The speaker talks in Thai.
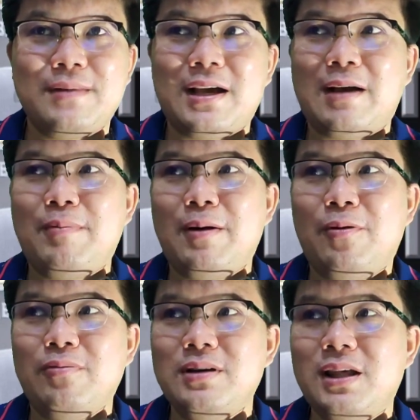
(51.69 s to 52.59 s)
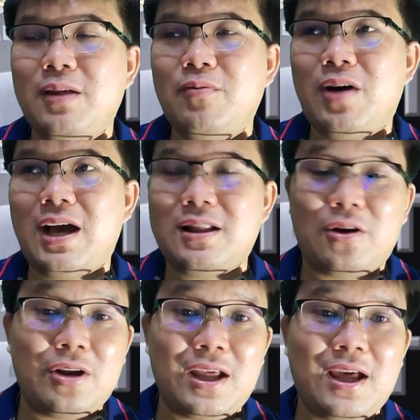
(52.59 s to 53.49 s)
นะครับแล้วผมคิดว่า
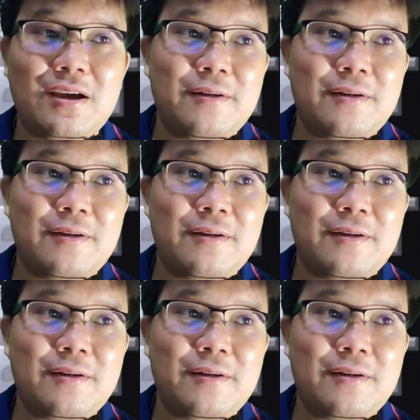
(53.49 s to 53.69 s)
ตอนนี้